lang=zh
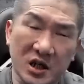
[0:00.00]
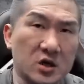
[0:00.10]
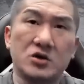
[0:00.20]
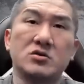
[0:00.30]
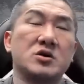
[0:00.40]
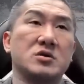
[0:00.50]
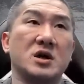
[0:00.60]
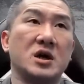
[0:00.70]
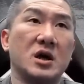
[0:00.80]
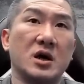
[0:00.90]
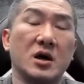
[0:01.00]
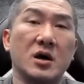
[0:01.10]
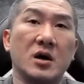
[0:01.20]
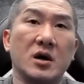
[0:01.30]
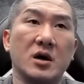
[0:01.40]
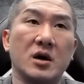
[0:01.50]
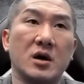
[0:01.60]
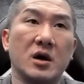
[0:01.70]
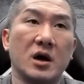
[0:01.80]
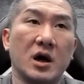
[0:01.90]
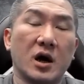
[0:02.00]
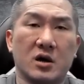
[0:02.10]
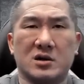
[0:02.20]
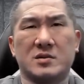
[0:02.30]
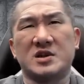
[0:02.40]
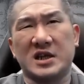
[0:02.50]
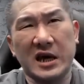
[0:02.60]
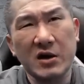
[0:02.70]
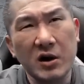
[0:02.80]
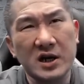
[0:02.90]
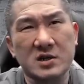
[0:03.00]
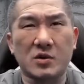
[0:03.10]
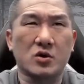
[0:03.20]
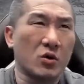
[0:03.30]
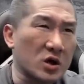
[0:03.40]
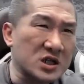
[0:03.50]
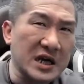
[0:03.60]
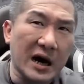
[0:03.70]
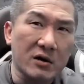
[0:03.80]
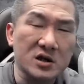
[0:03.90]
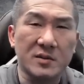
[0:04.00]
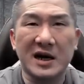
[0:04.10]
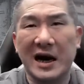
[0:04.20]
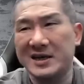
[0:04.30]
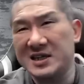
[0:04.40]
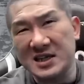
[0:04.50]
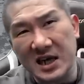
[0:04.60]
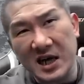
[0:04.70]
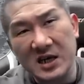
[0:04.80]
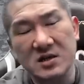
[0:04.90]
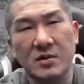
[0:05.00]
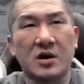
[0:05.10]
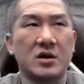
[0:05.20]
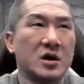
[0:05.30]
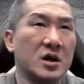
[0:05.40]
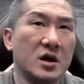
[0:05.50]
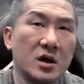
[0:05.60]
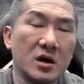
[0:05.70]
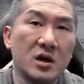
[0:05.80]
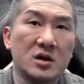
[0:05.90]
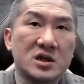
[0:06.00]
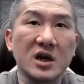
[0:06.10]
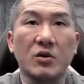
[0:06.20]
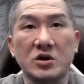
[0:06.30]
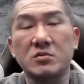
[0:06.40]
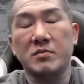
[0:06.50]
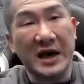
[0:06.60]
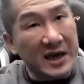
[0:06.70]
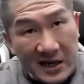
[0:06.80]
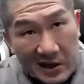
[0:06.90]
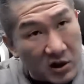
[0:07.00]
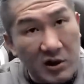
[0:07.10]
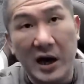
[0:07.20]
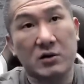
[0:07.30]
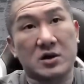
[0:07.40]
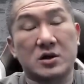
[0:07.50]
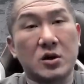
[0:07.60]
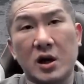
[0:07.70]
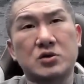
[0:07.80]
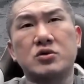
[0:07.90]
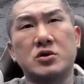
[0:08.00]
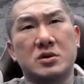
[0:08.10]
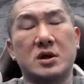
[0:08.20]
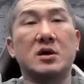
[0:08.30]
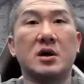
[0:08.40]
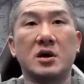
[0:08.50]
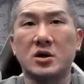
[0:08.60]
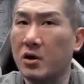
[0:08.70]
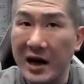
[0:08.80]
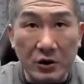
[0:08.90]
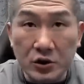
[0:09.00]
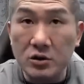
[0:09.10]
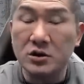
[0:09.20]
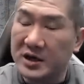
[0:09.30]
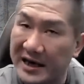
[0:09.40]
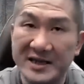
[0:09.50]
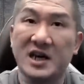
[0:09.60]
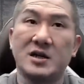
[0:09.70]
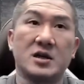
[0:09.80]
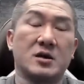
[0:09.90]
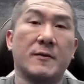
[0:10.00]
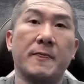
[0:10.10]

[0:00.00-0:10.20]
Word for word: 钱就出去了。哦，什么协会，什么国小，什么篮协，什么，这个我就每一年都要的，都要出去的，都要去给钱的。